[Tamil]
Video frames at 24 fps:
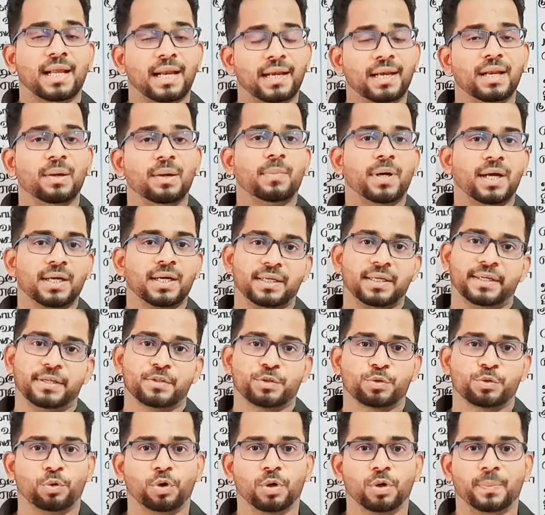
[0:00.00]
நல்ல மார்க்
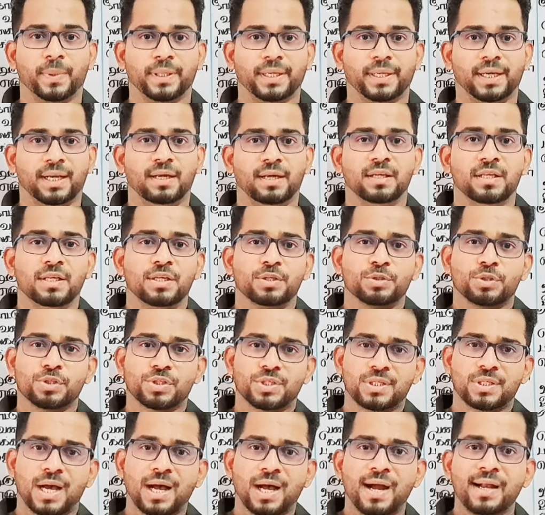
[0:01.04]
நீங்கள் ஸ்கோர் பண்ணலாம் ஸோ
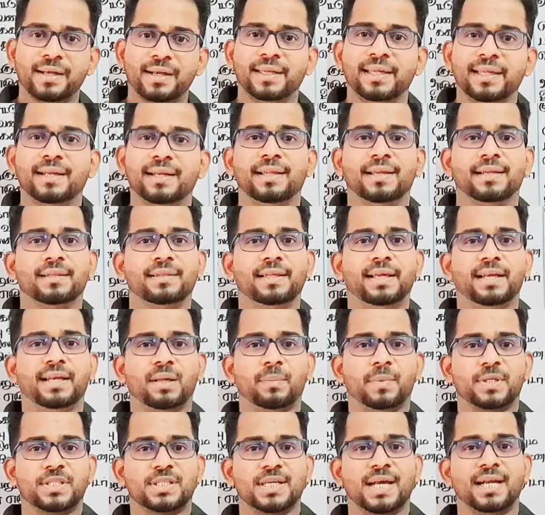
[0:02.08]
ஸ்டார்டிங்லேருந்தே இருந்தே
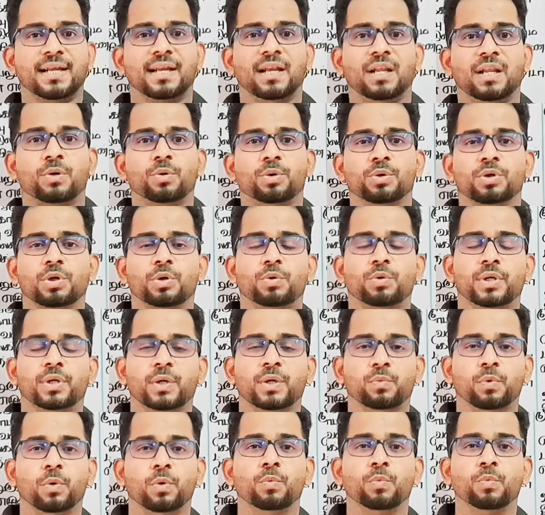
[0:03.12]
நம்ம சேனலில் கொடுக்கக்கூடிய
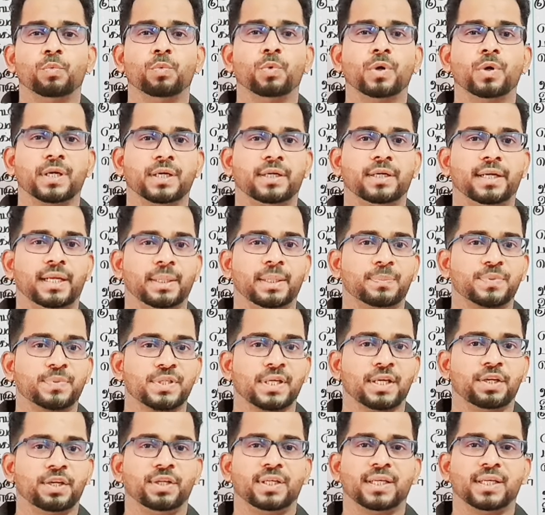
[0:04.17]
ஒவ்வொரு
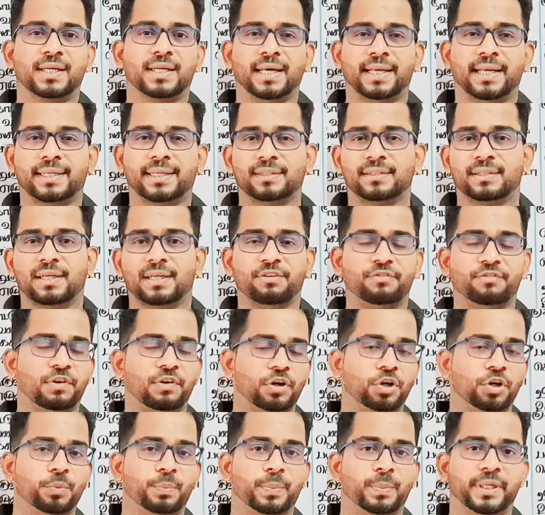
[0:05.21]
டிப்ஸையும் நீங்கள் கரெக்டாக
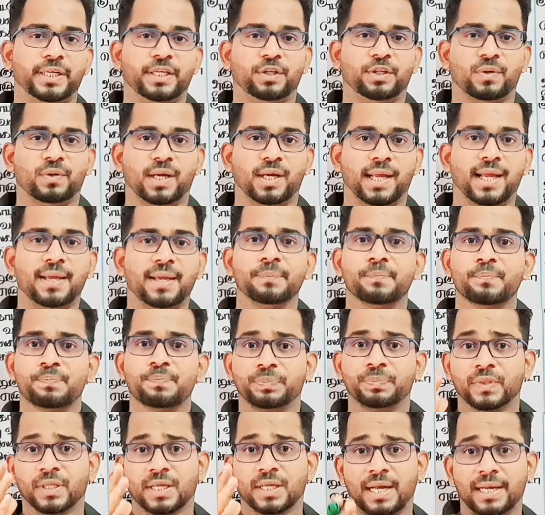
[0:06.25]
ஃபாலோ பண்ணிட்டு வாங்க
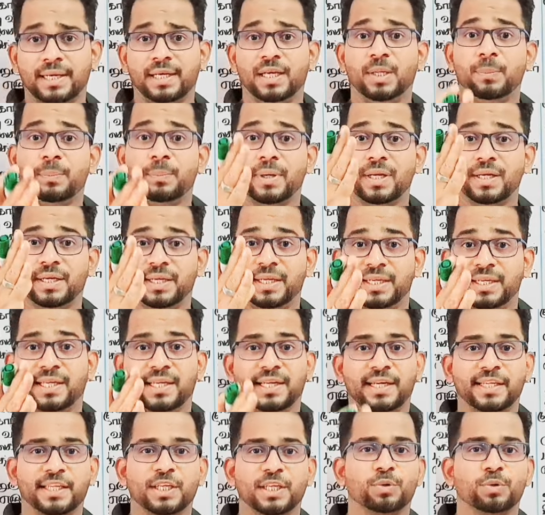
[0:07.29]
கண்டிப்பாக
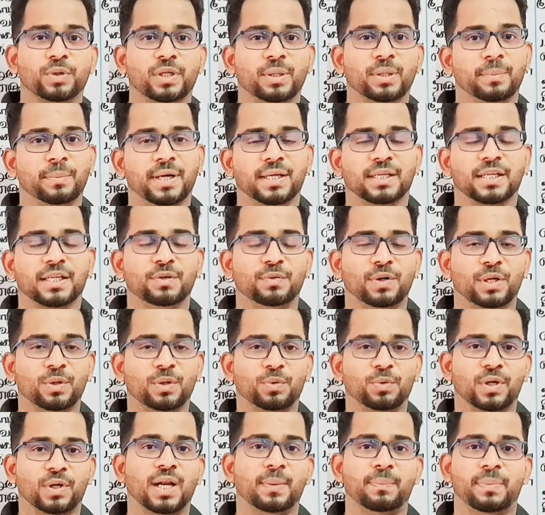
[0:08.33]
நீங்கள் நினைக்கக்கூடிய மார்க்கை விட
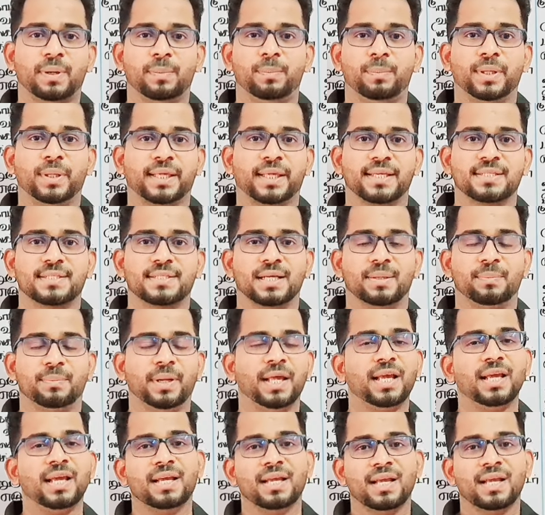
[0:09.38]
உங்களால் பப்ளிக்
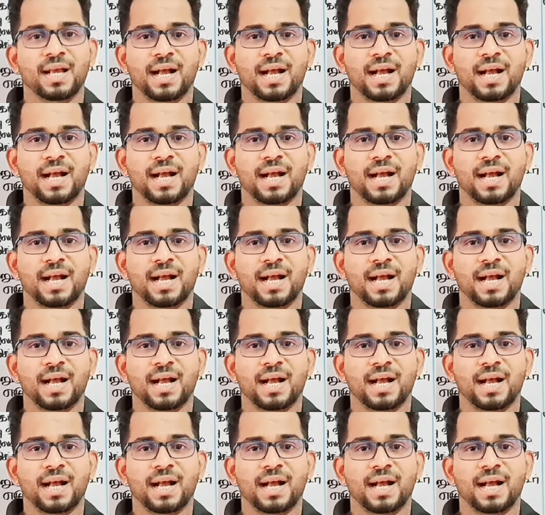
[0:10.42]
எக்ஸாமில்